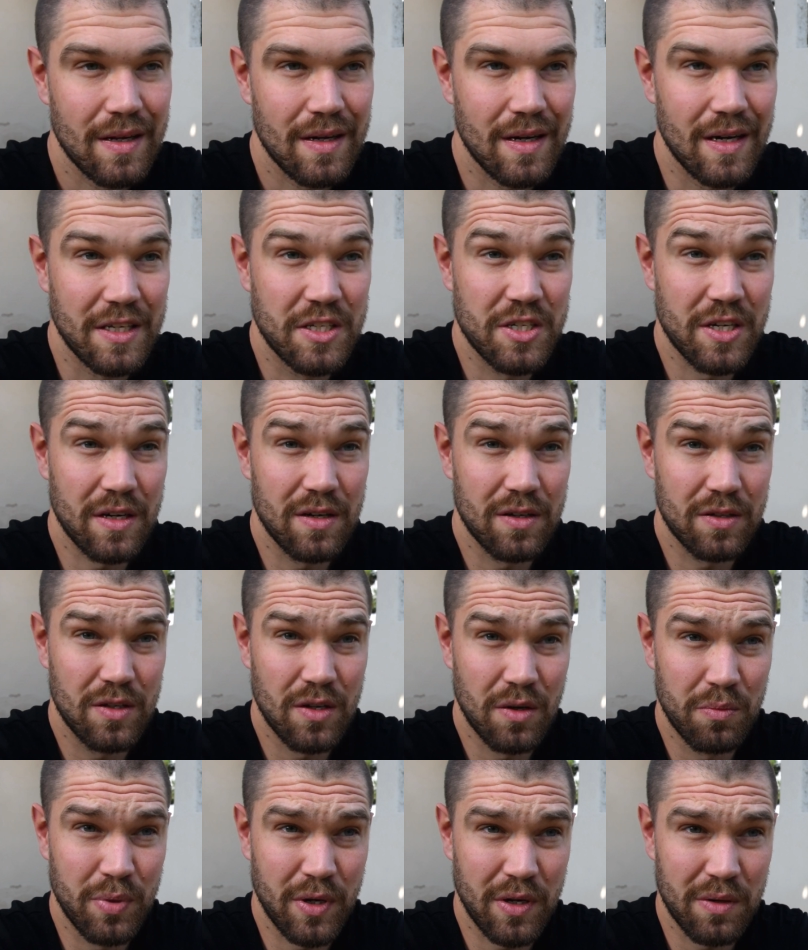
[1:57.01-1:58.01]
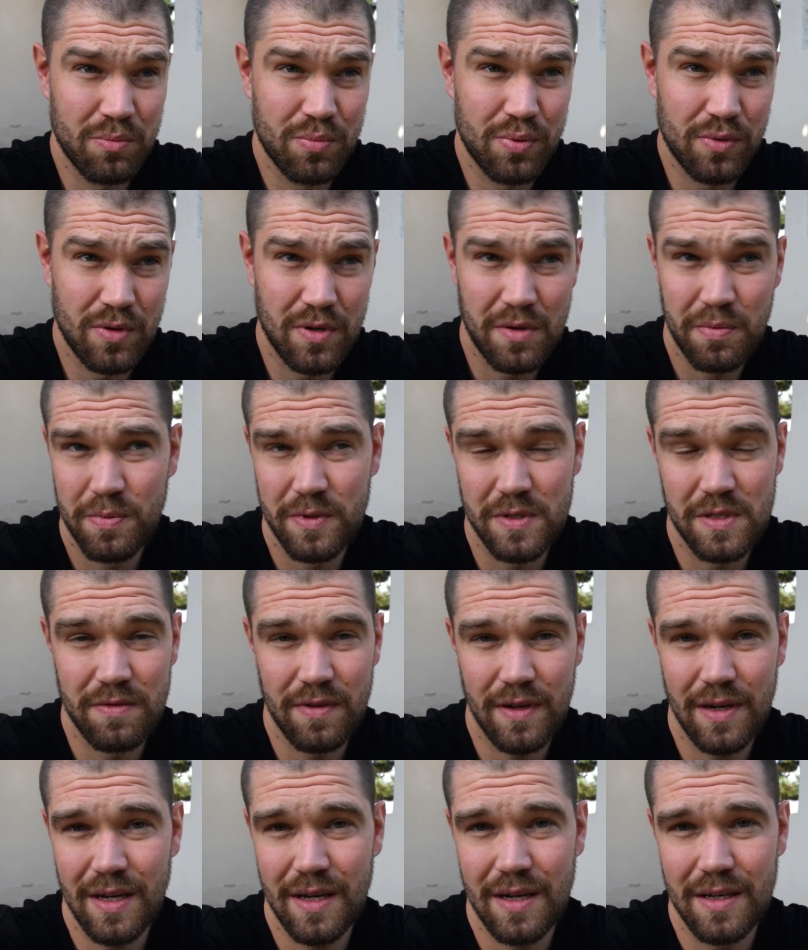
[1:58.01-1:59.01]
dlaczego dobry Bóg
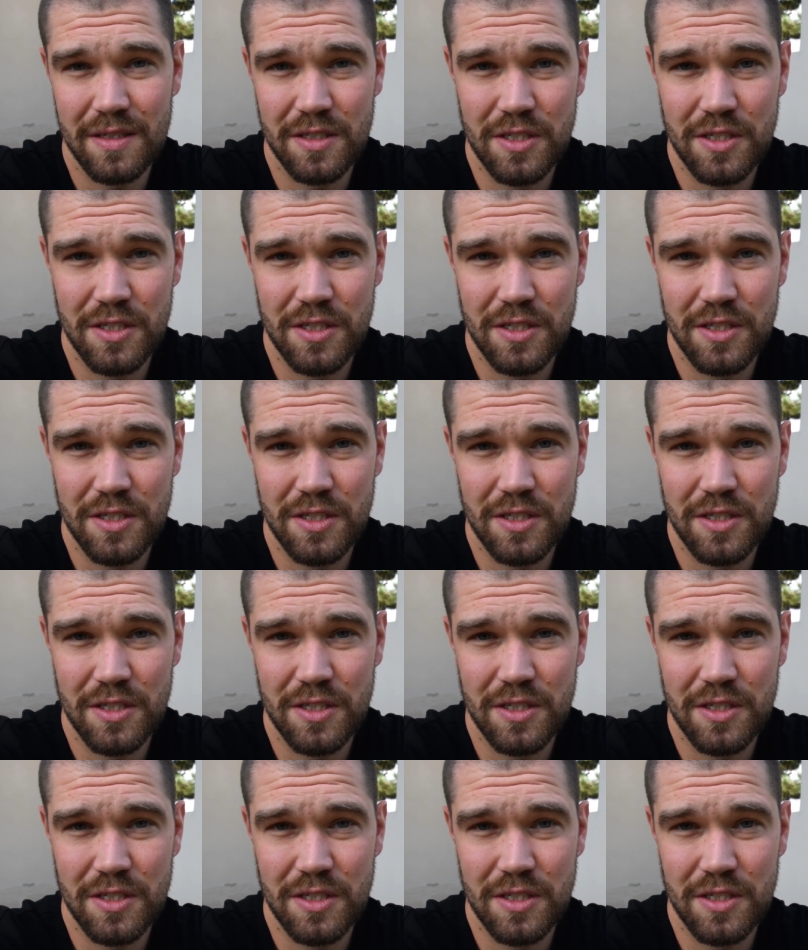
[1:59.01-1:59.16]
pozwala